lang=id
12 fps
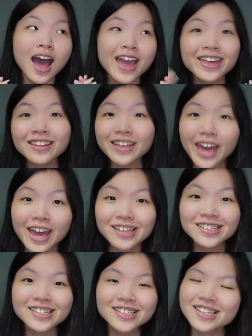in
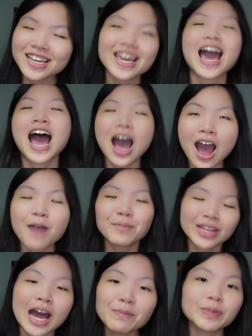case ya
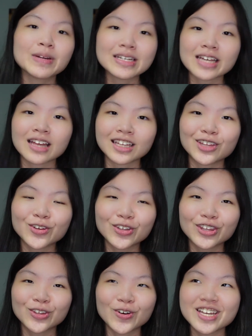amit-amit pada saat itu
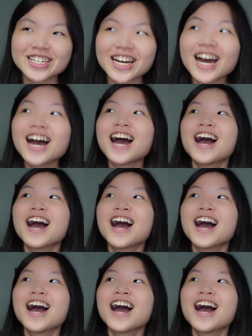tentu aja